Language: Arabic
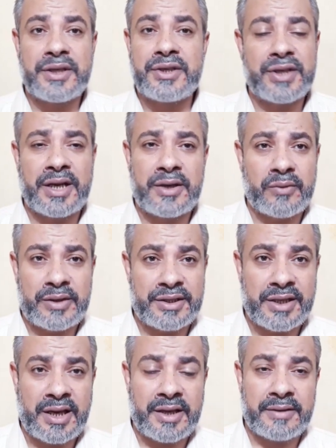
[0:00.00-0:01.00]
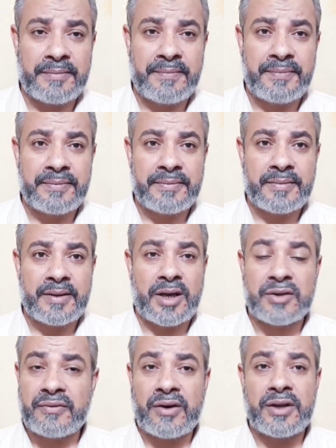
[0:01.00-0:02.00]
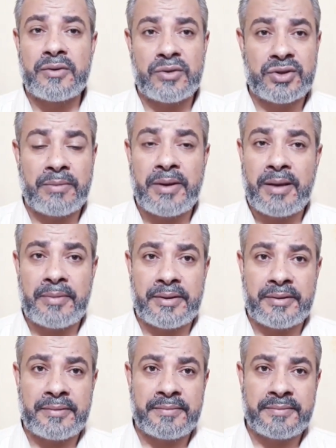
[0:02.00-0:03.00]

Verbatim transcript: رجالا ونساء اطفالا وشبابا